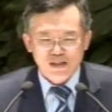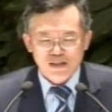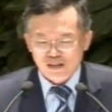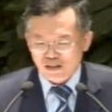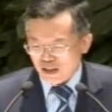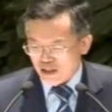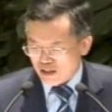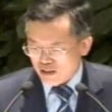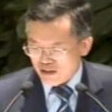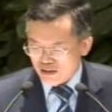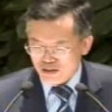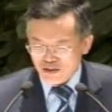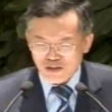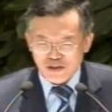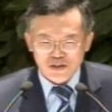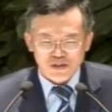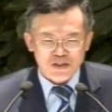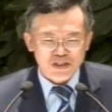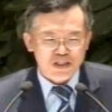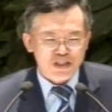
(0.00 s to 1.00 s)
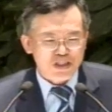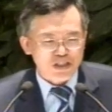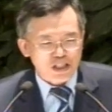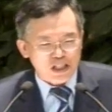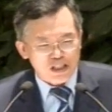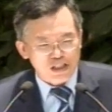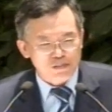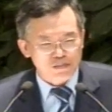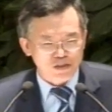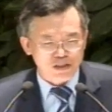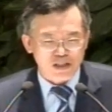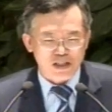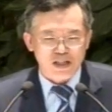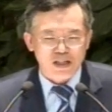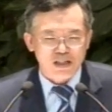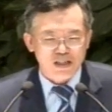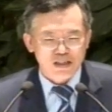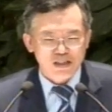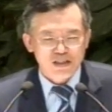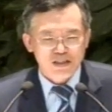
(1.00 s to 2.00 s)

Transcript: 내일은요, 시간입니다.